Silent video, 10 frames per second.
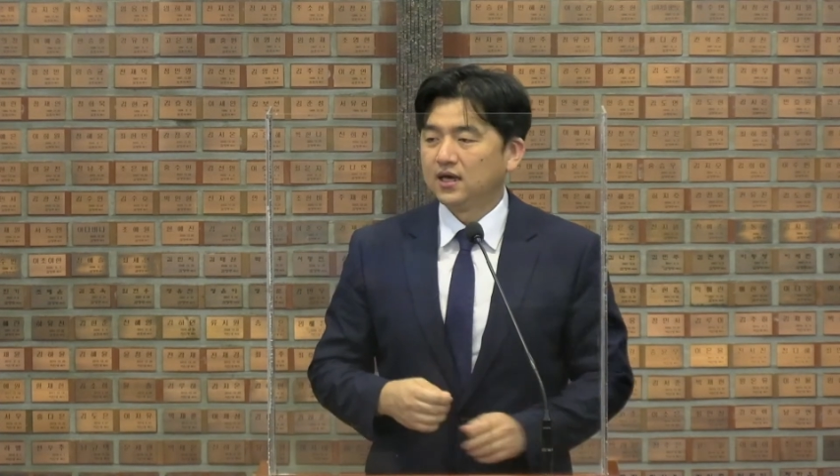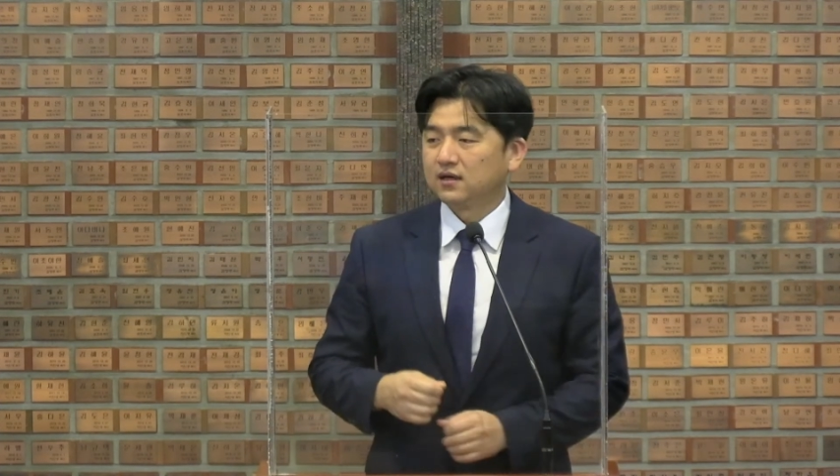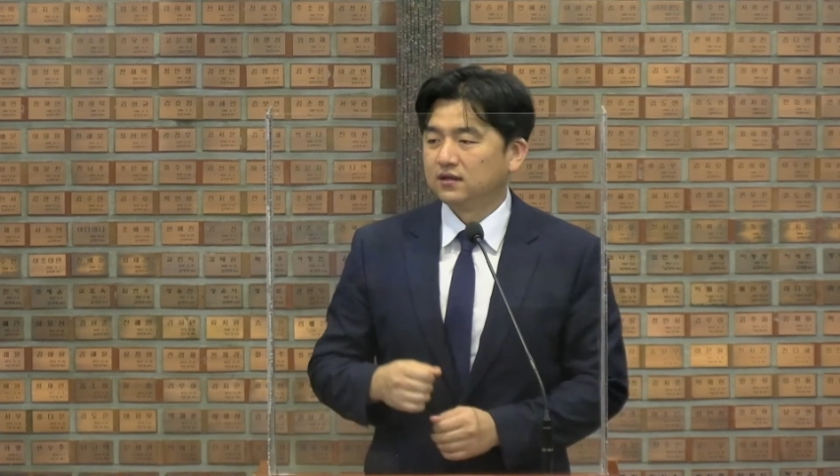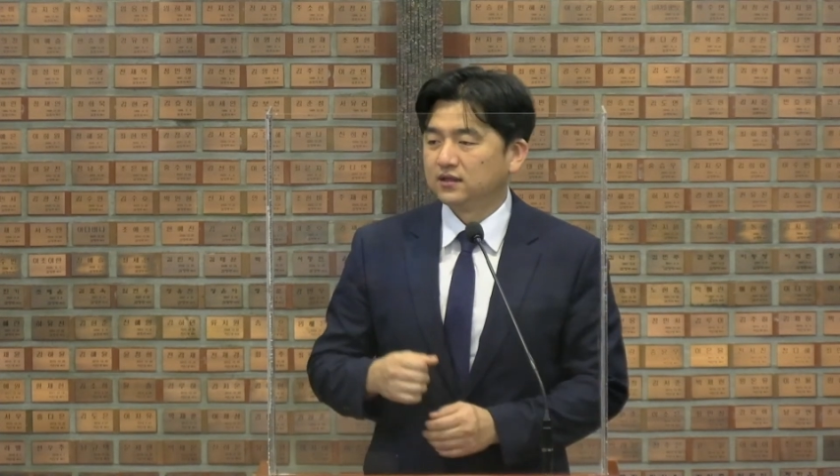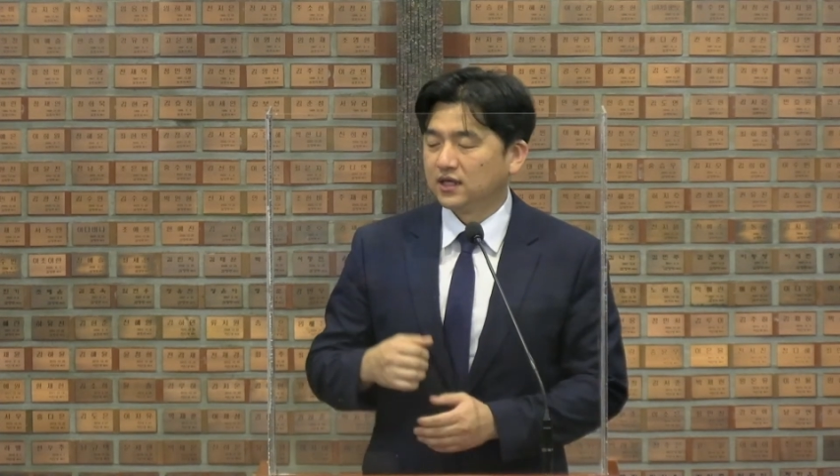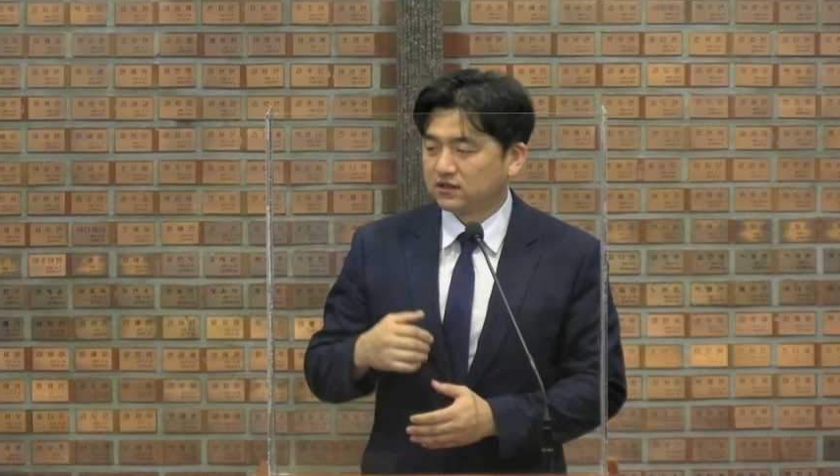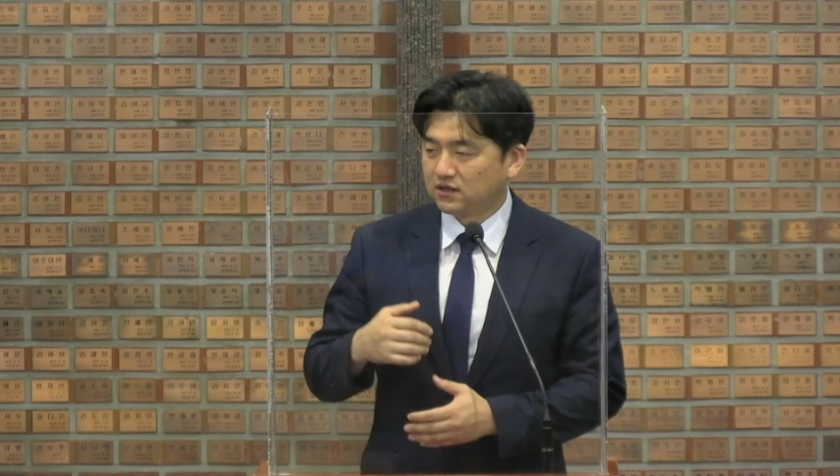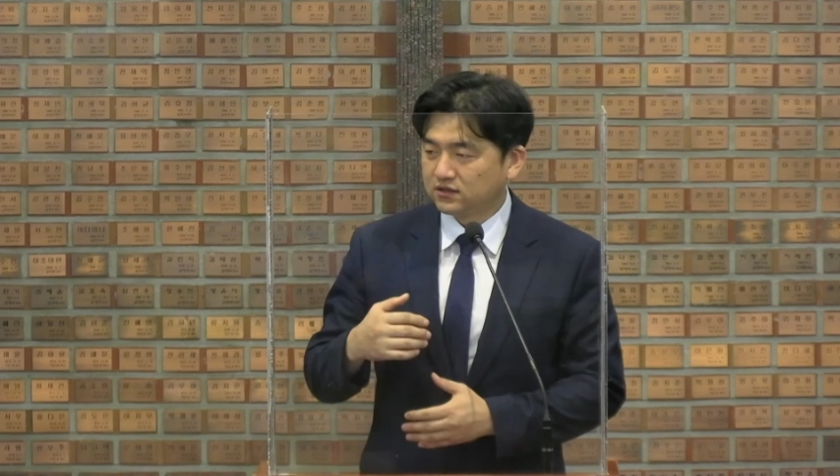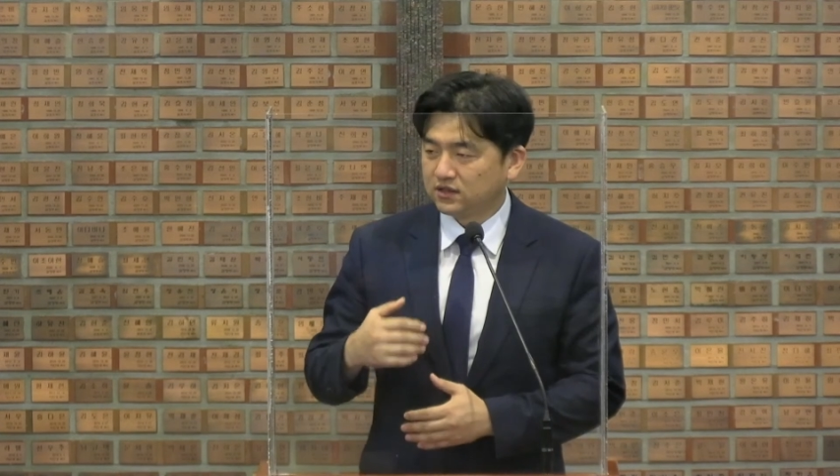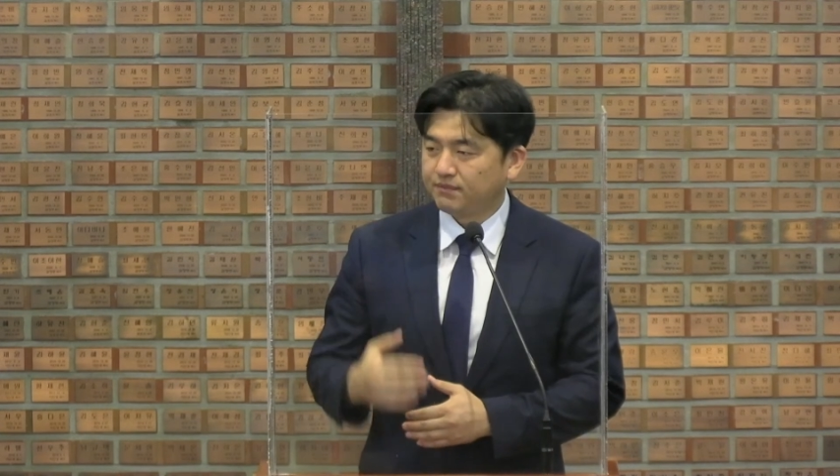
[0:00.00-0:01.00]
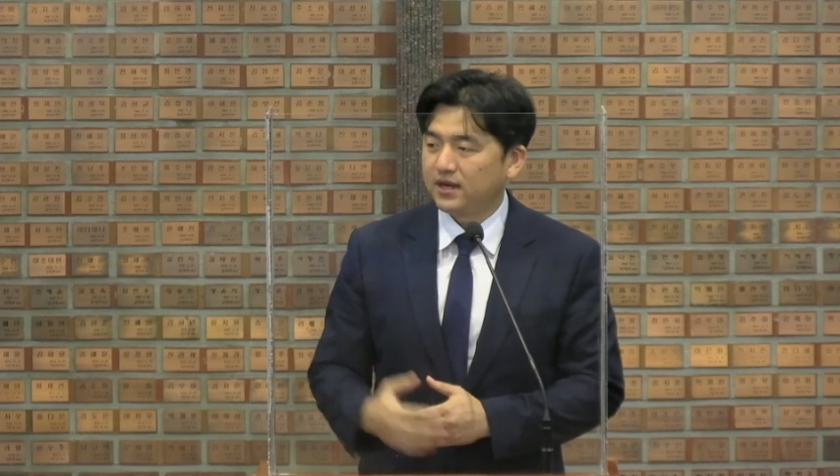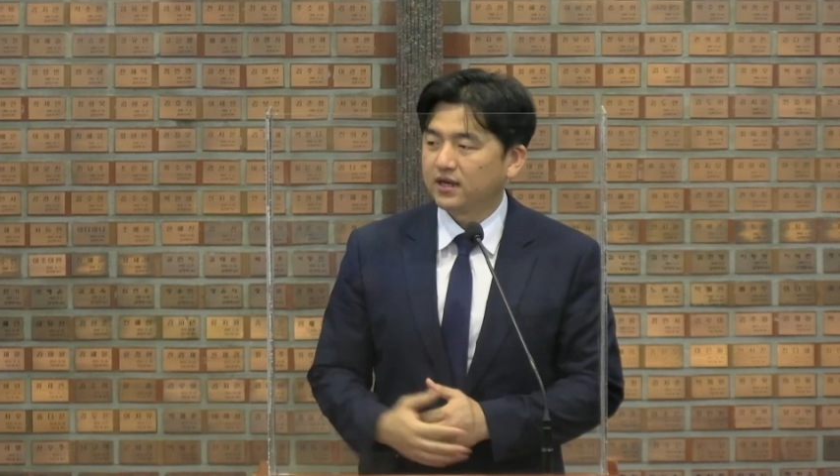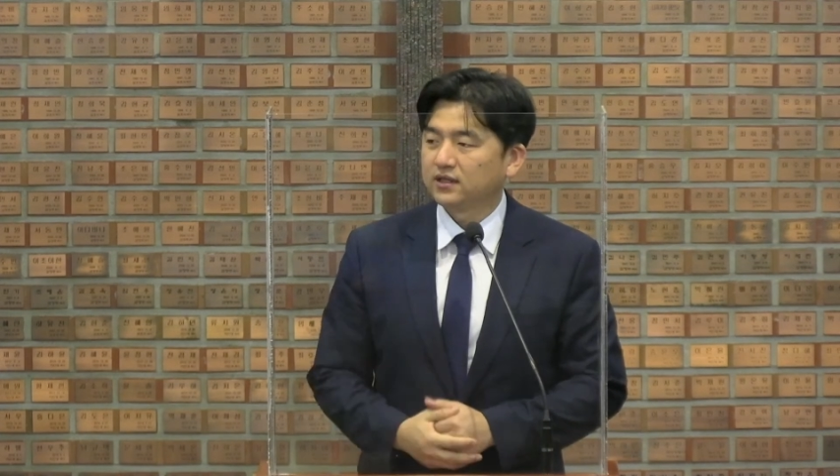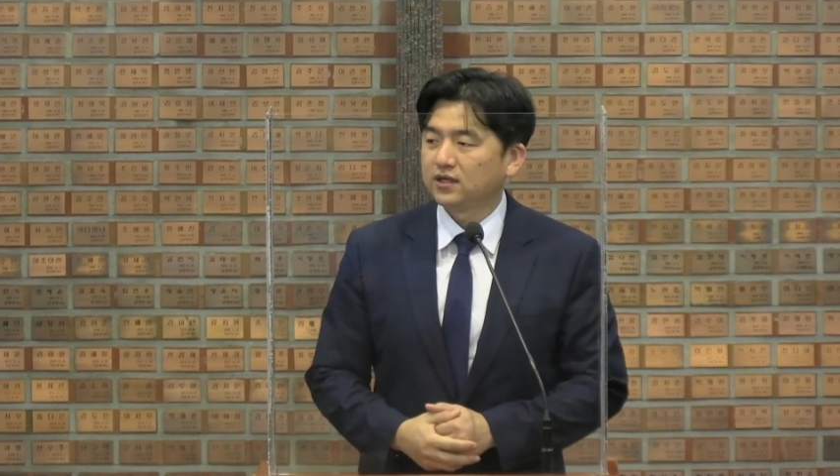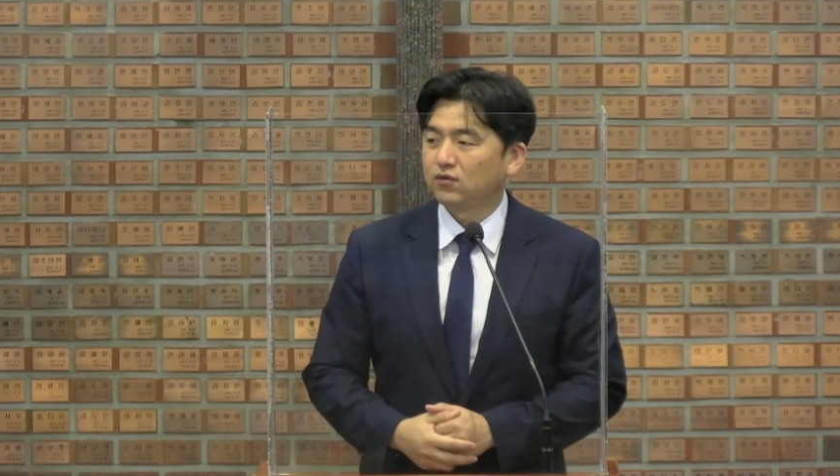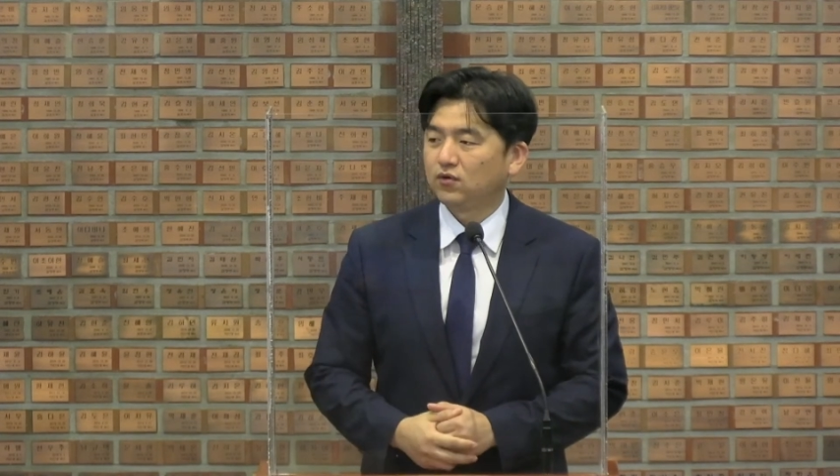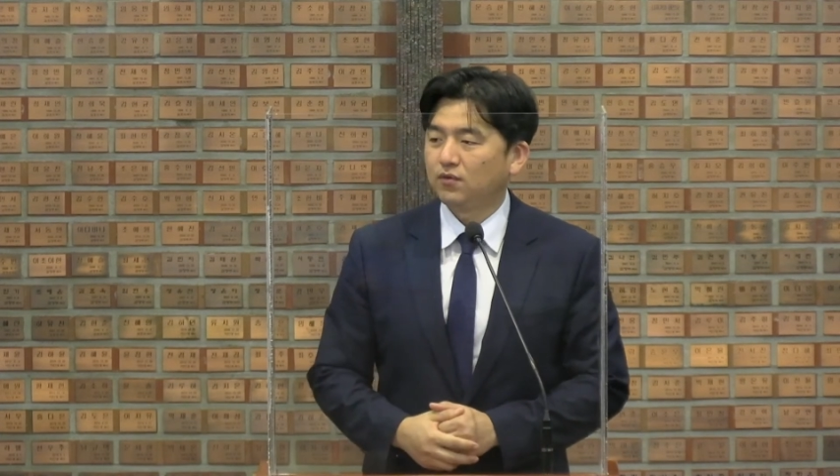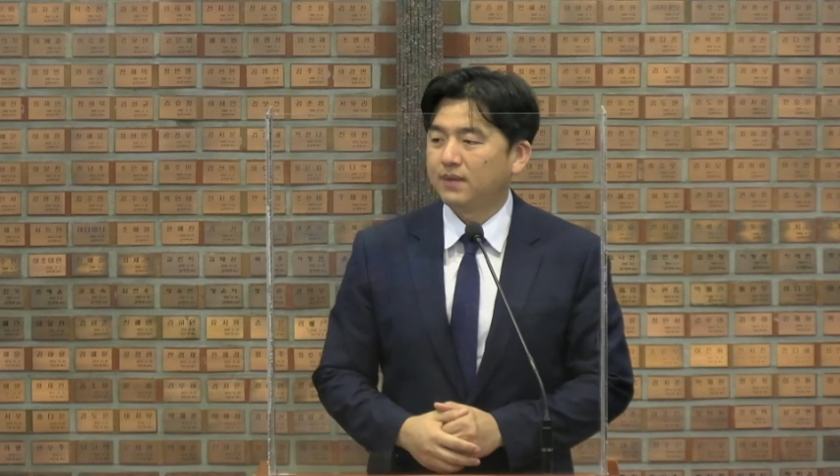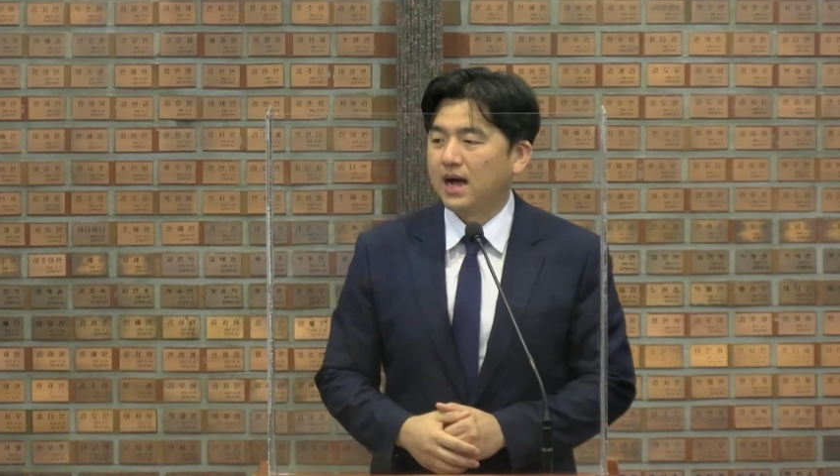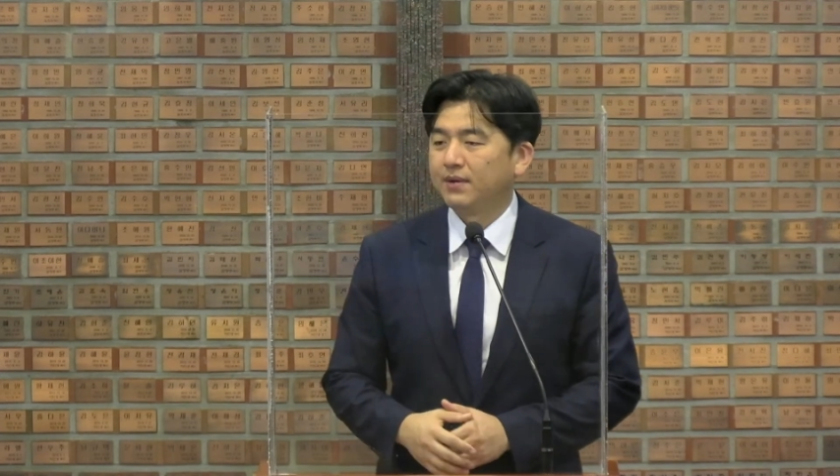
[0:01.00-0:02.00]
그런데 성전이
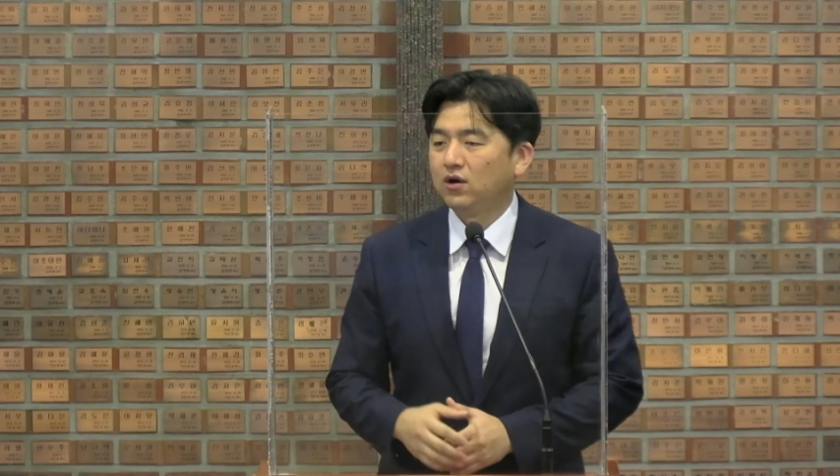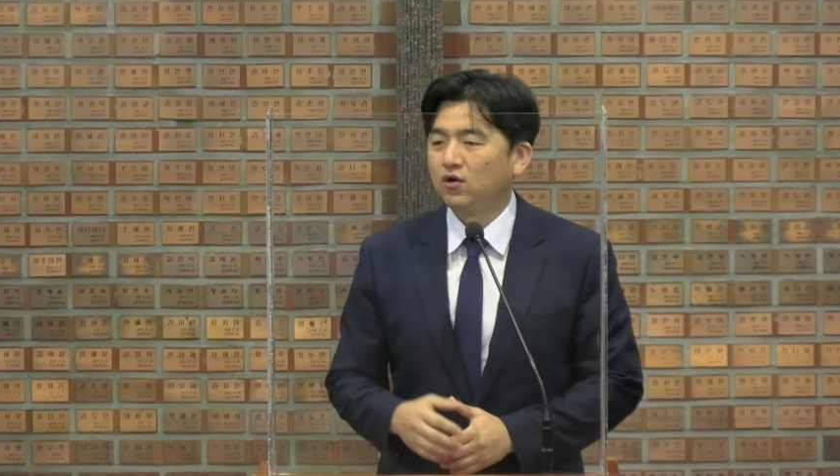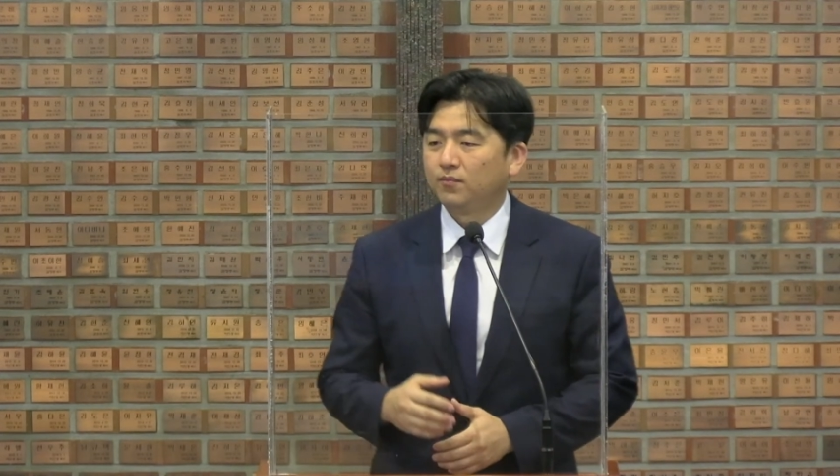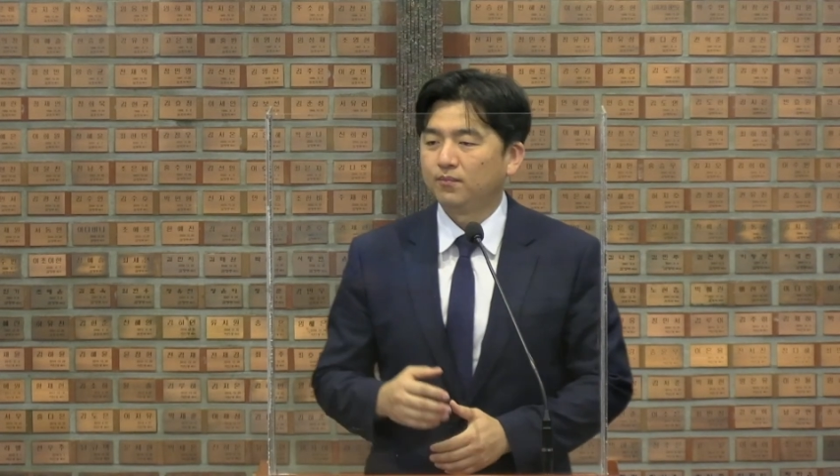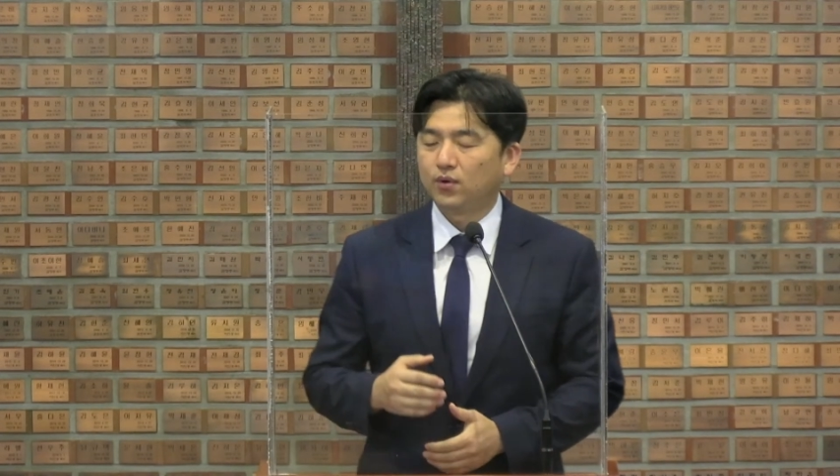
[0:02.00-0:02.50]
파괴되고 바벨론